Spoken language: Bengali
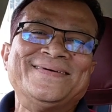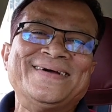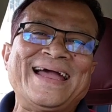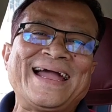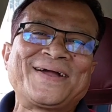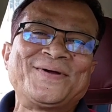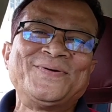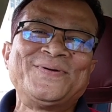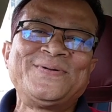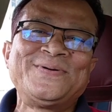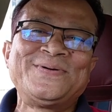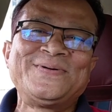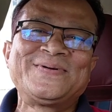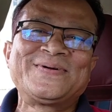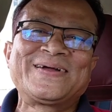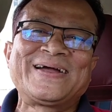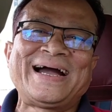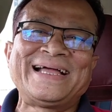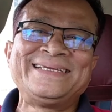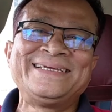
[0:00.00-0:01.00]
তো এখনও
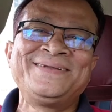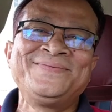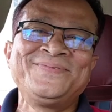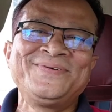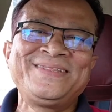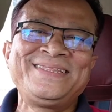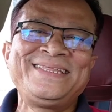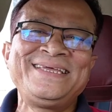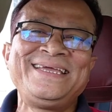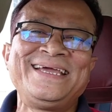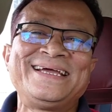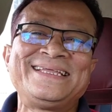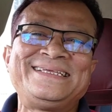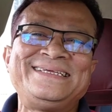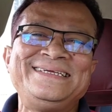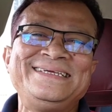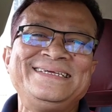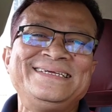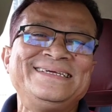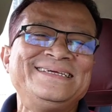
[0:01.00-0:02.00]
কাজের মধ্যেই
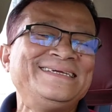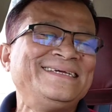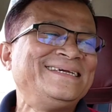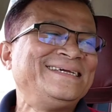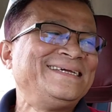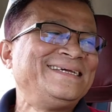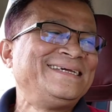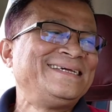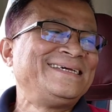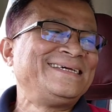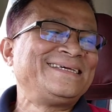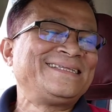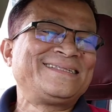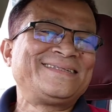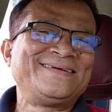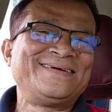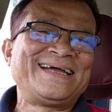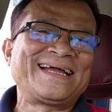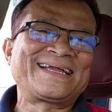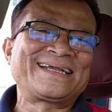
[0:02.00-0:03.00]
আছি
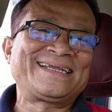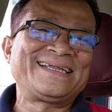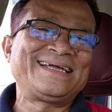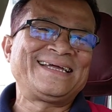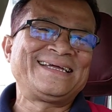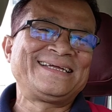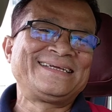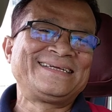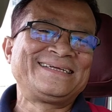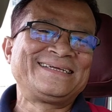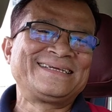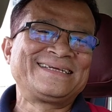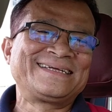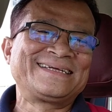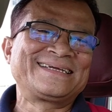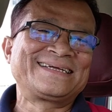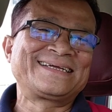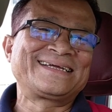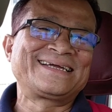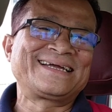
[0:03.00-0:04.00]
তো একটা
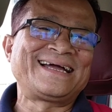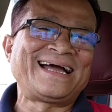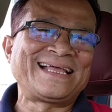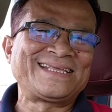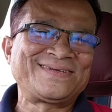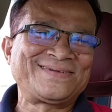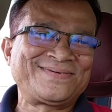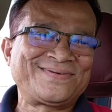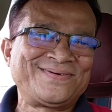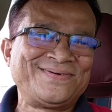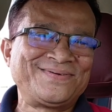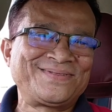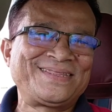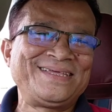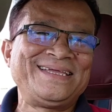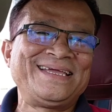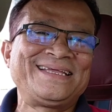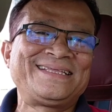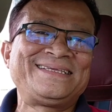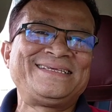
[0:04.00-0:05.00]
কাজ
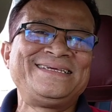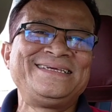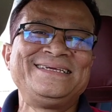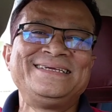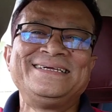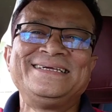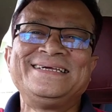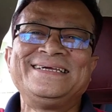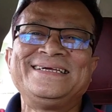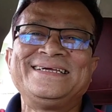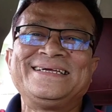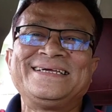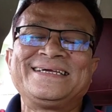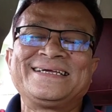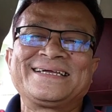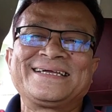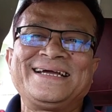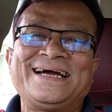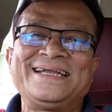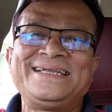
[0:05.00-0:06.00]
করতে যাচ্ছি
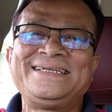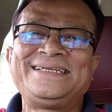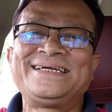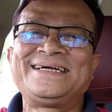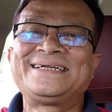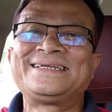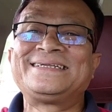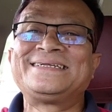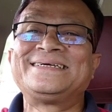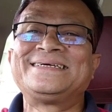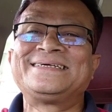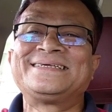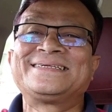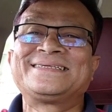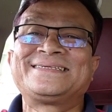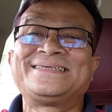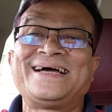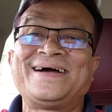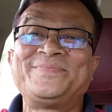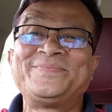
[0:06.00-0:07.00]
গাড়িটার
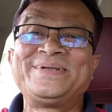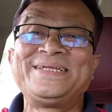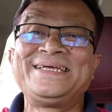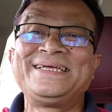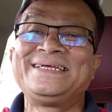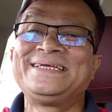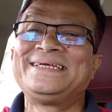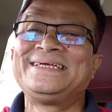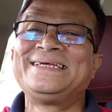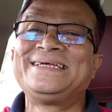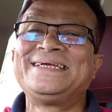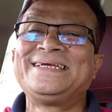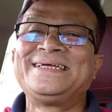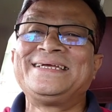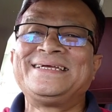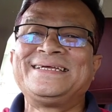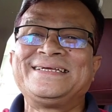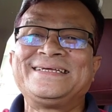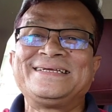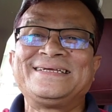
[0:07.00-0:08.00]
সামনে
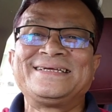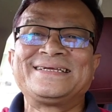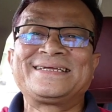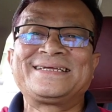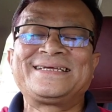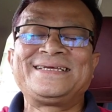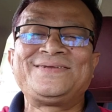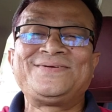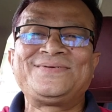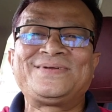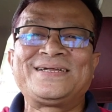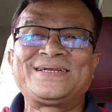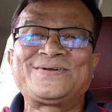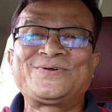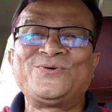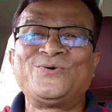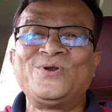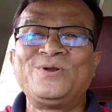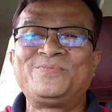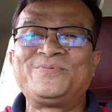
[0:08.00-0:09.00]
কিছুটা
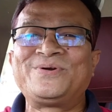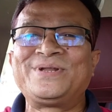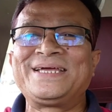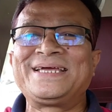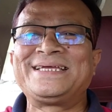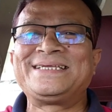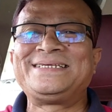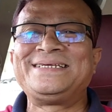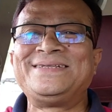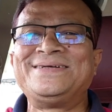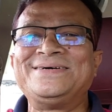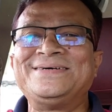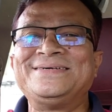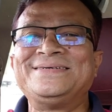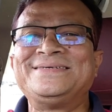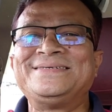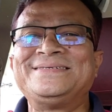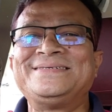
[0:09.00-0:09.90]
টোল পড়ে গেছিল